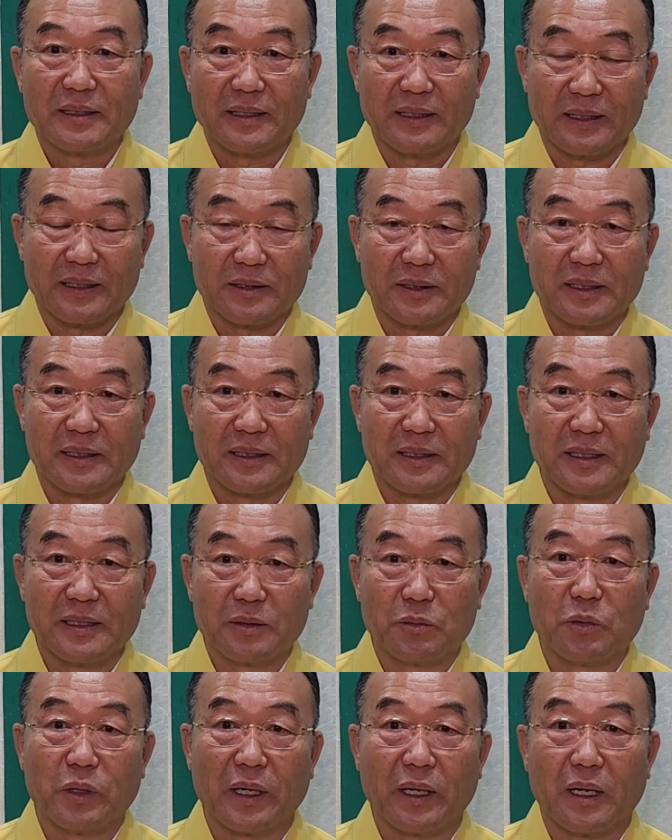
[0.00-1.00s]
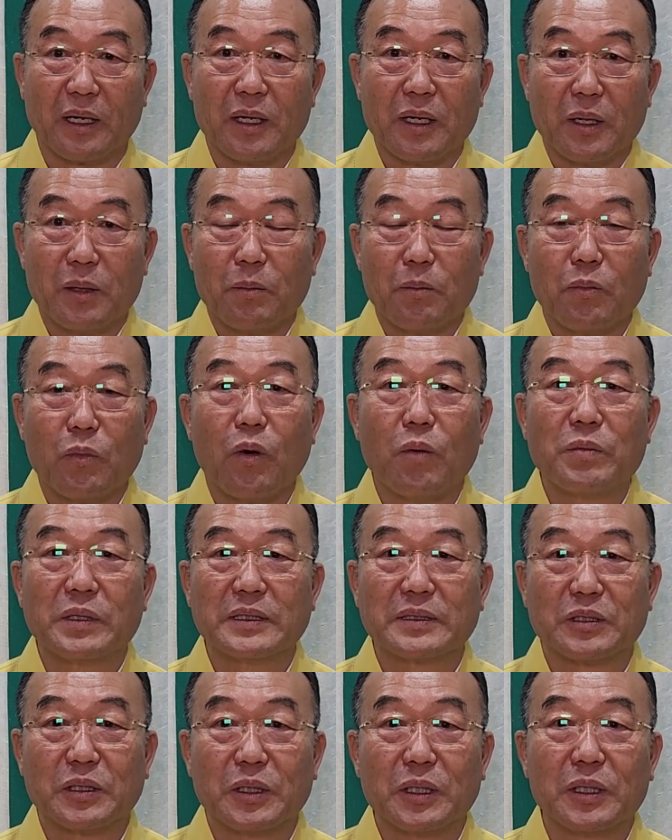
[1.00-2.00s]
이건 왜
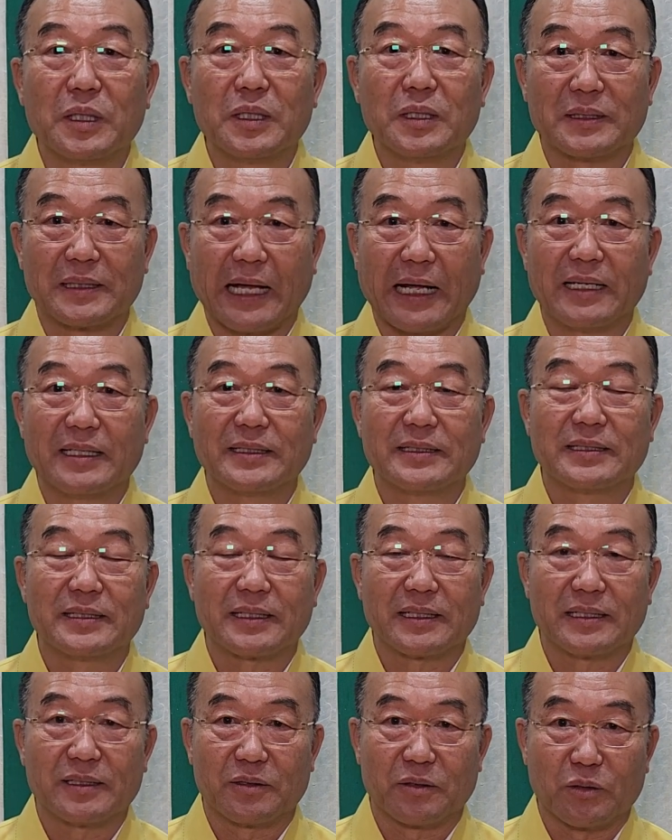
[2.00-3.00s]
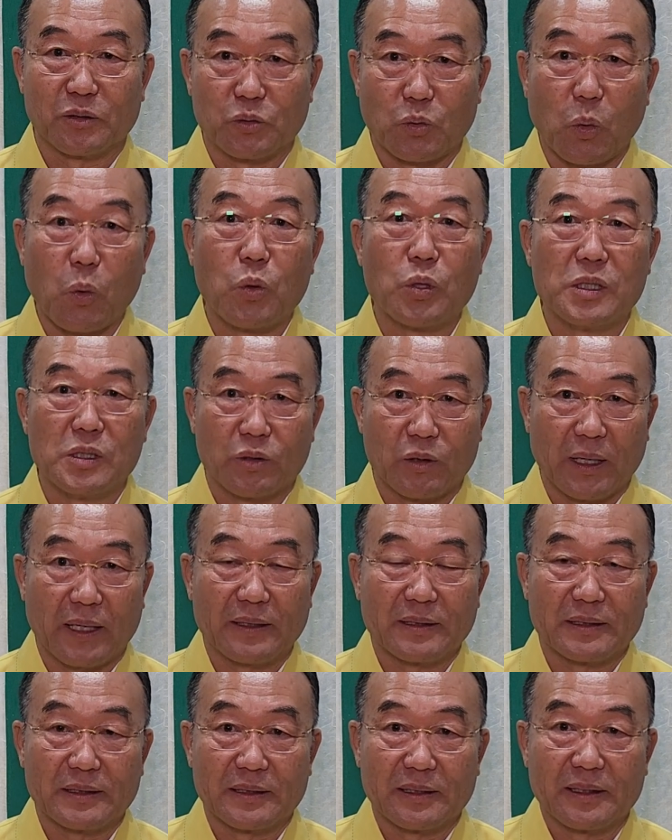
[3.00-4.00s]
몸을 더 단련시키도록 도우려고
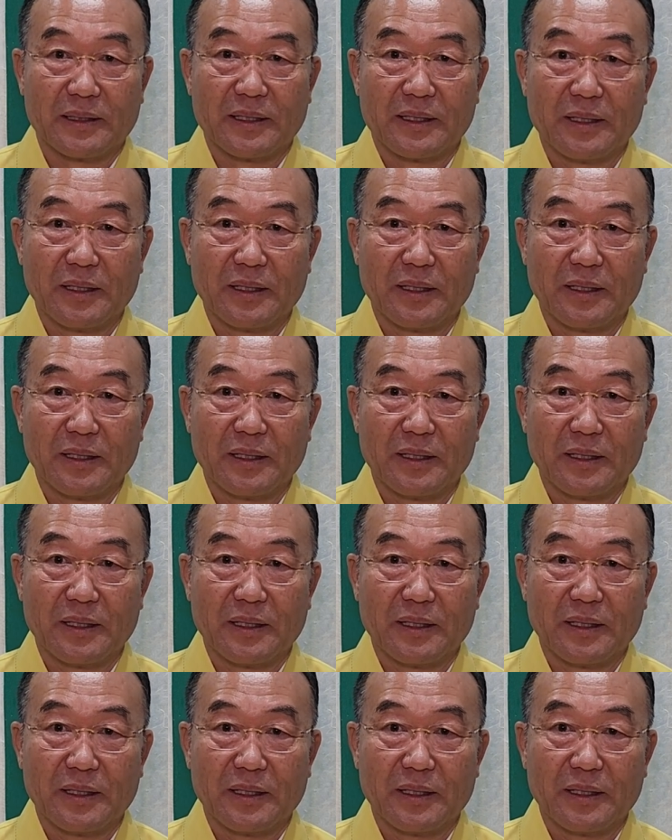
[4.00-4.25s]
하는 거예요.